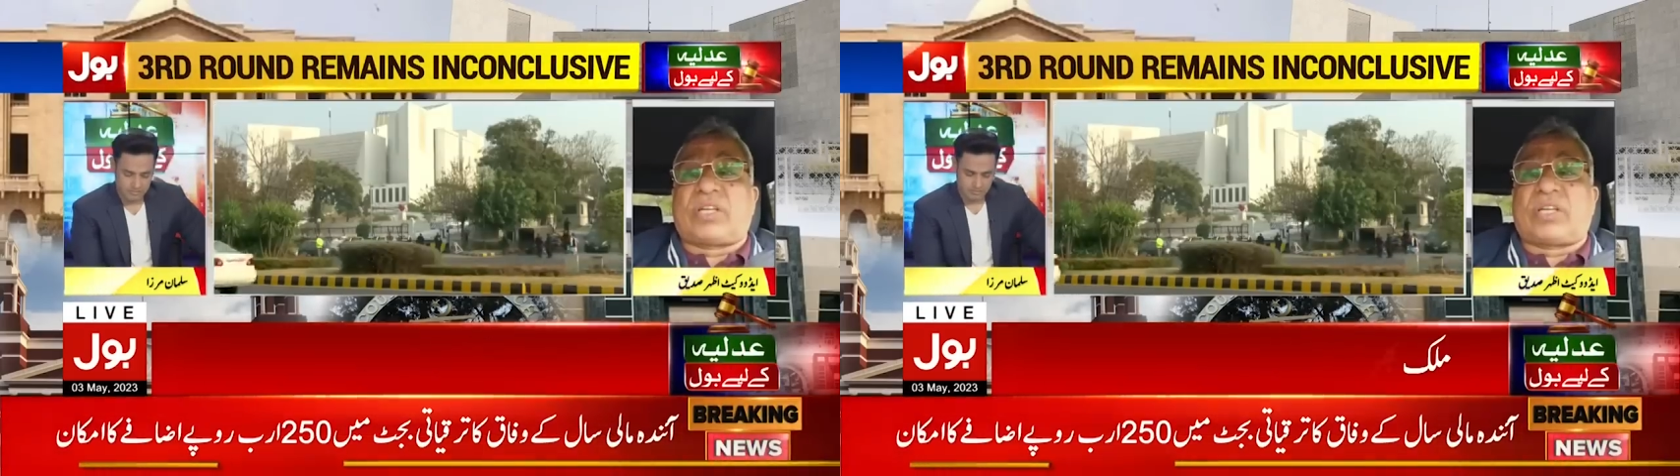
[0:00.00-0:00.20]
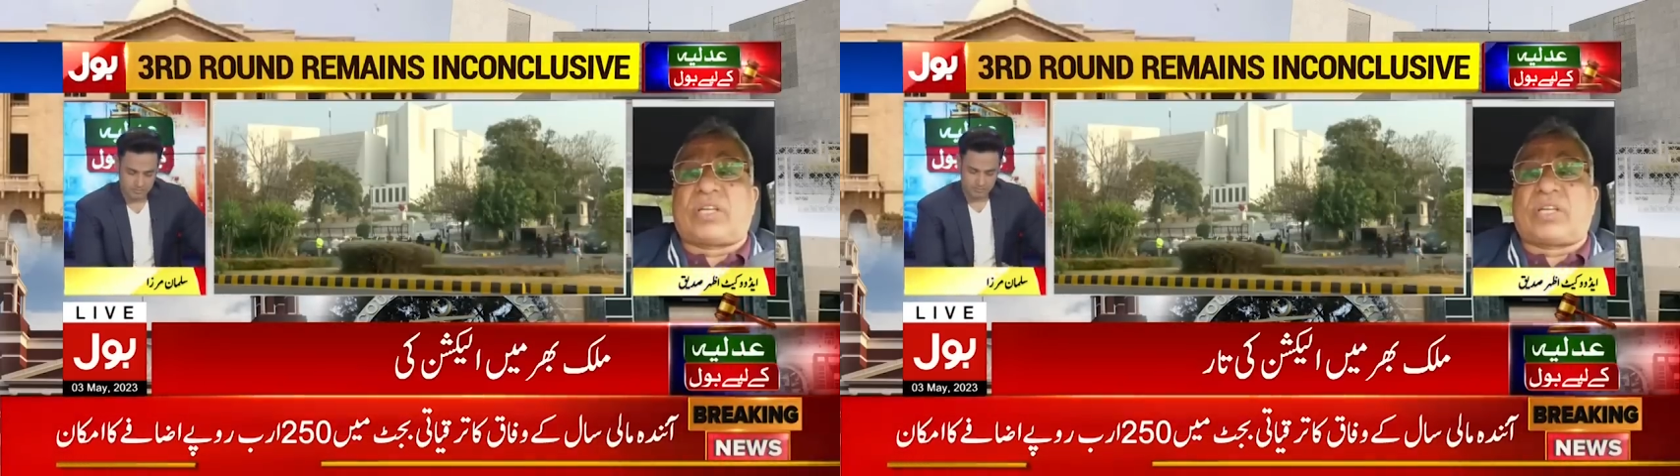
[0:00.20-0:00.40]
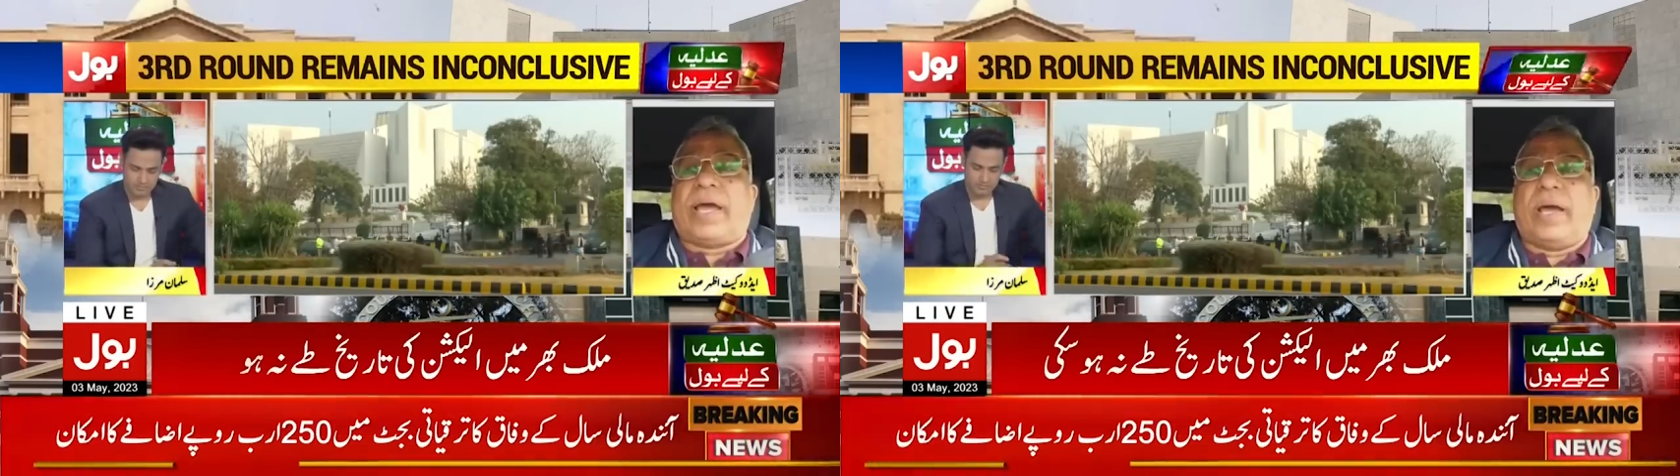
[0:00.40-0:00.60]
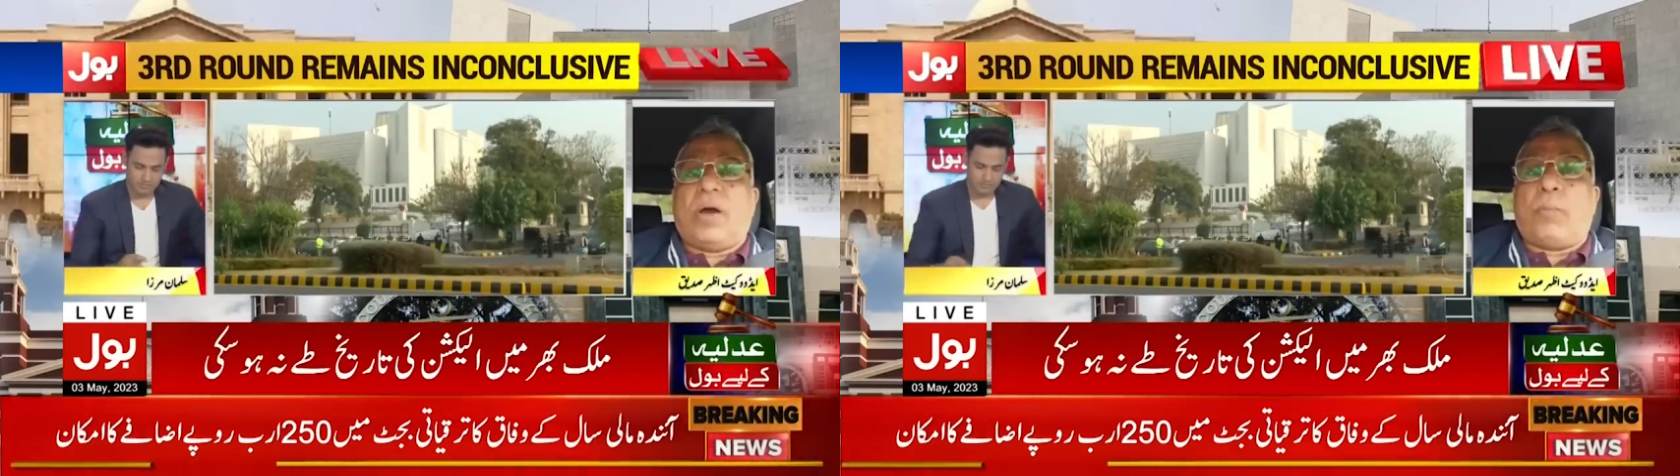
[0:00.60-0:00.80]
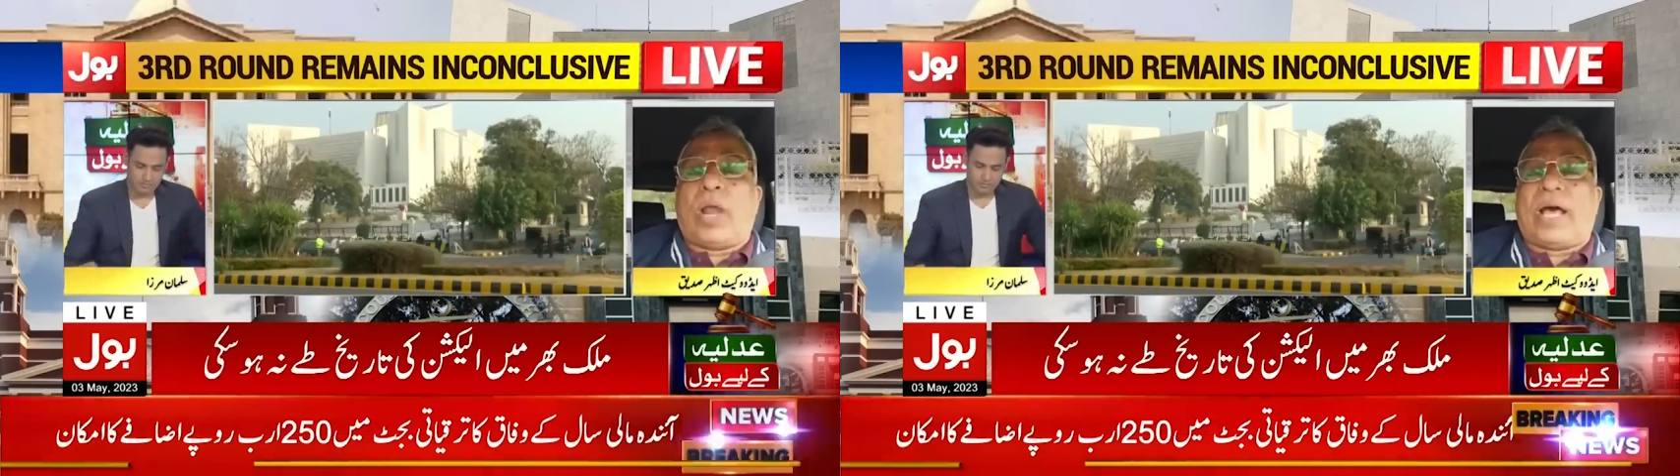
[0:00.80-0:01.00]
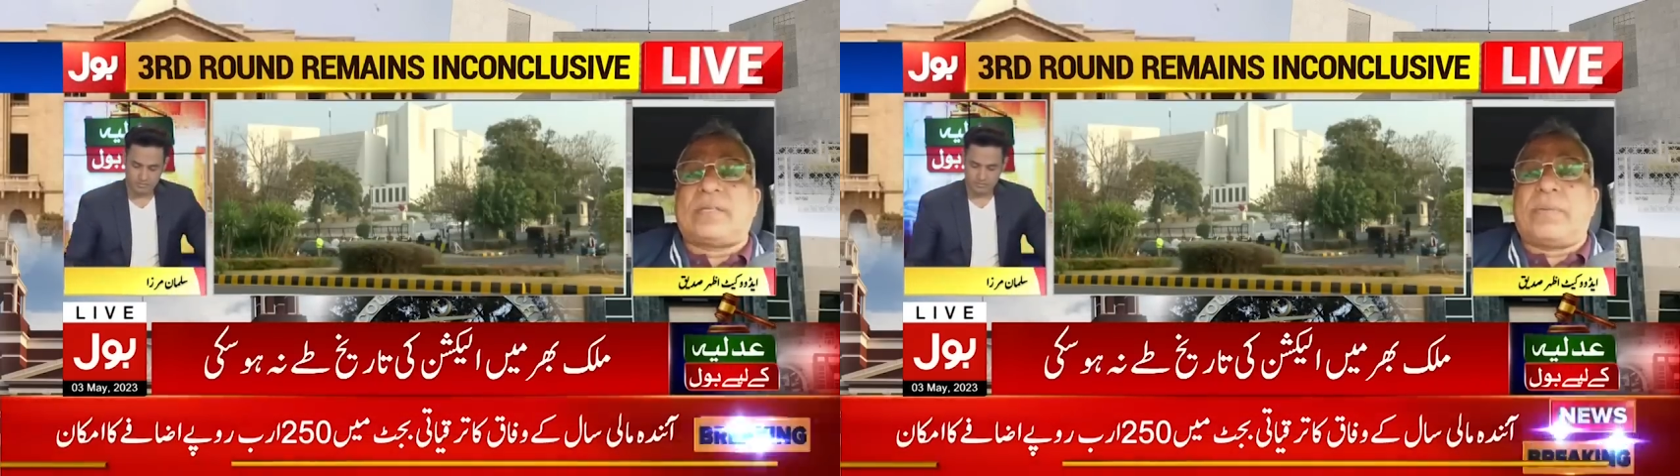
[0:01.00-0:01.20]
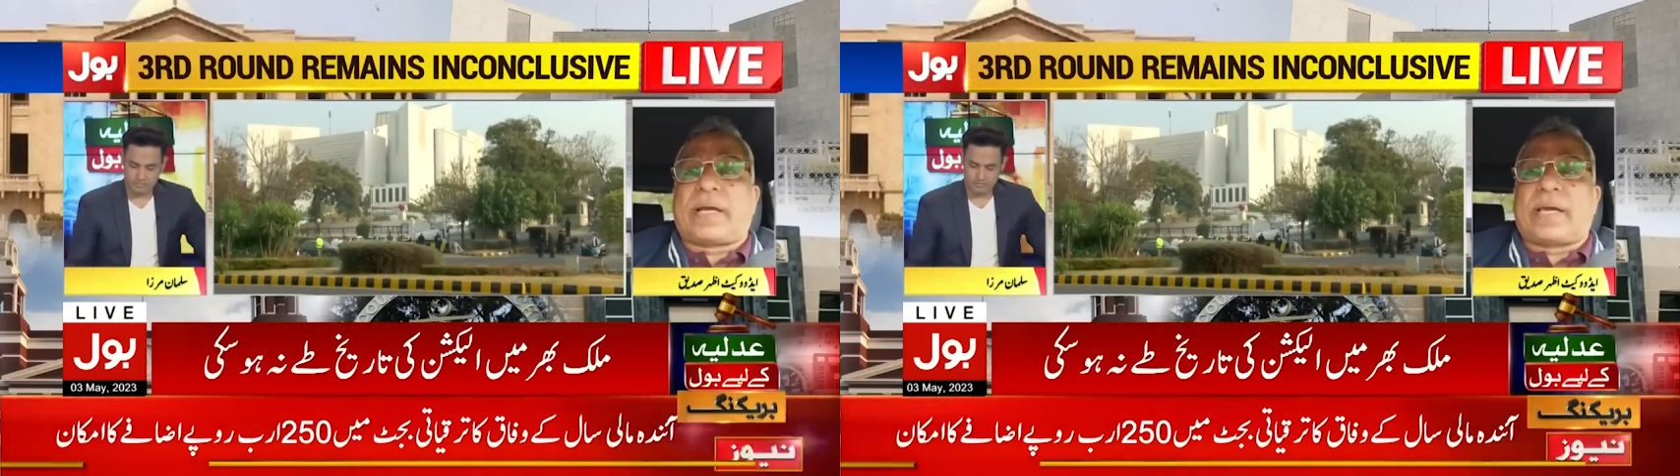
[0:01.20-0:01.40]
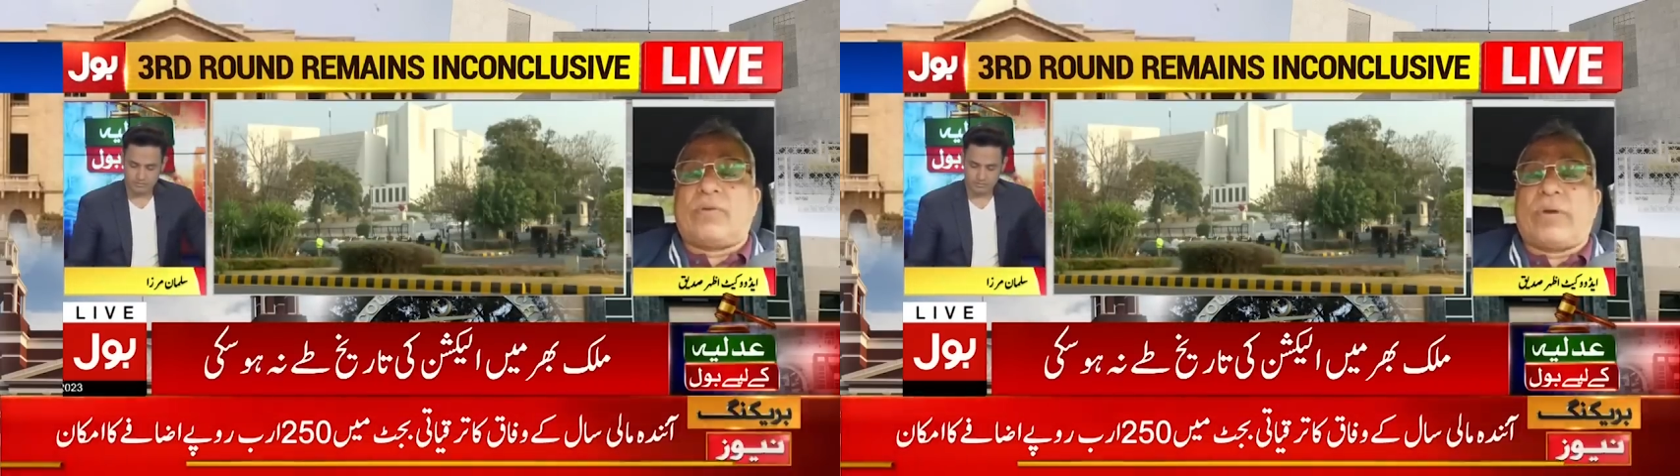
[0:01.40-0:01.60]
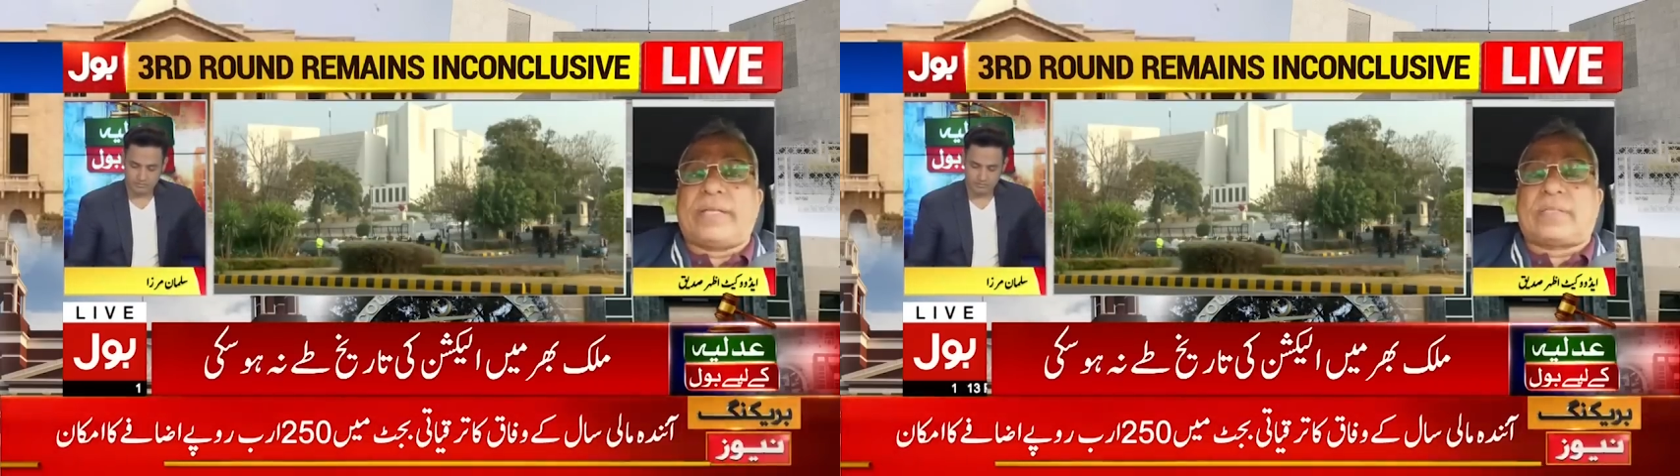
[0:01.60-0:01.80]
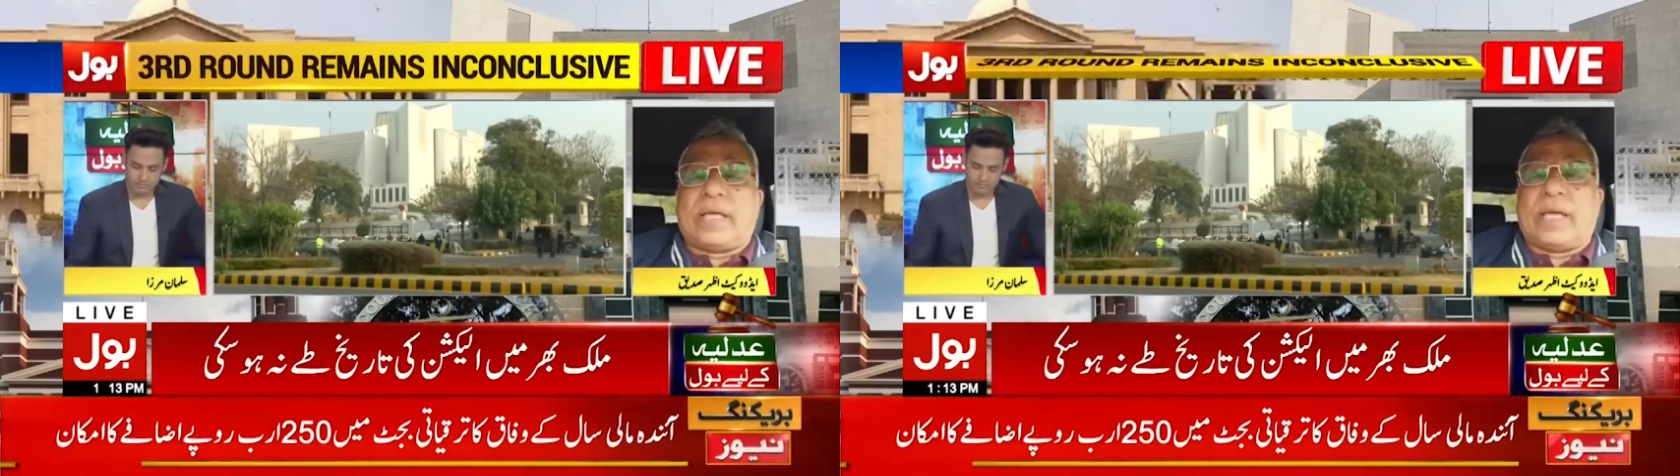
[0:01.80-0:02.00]
हुए हैं मुलाजम रखे हुए हैं
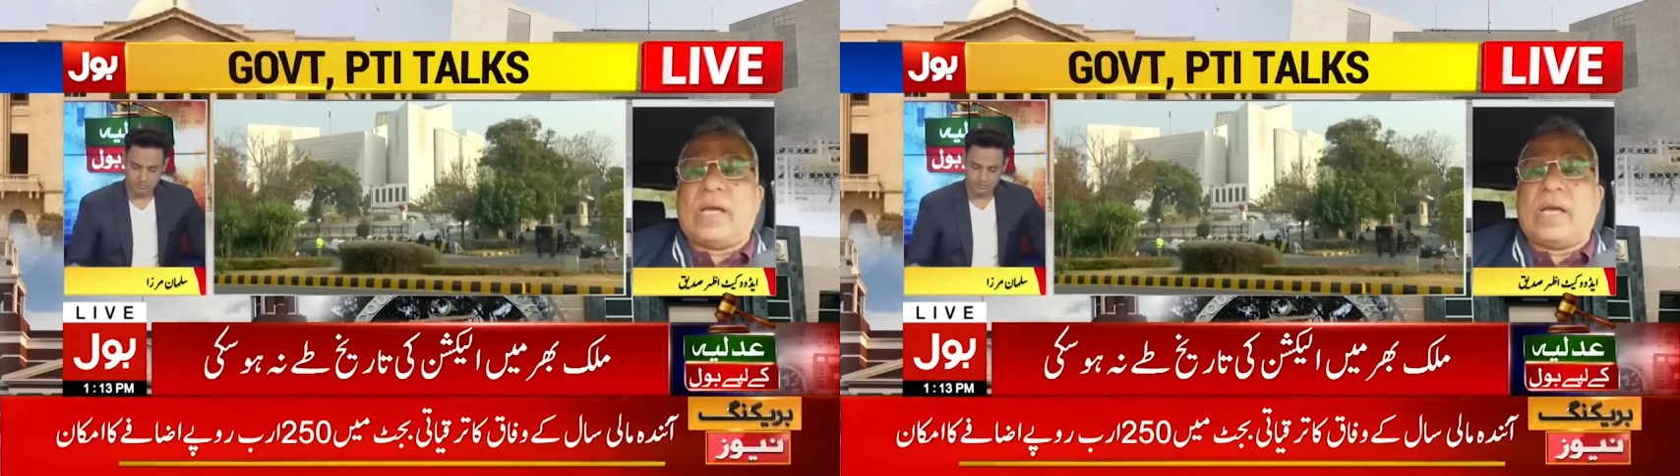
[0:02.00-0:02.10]
इतने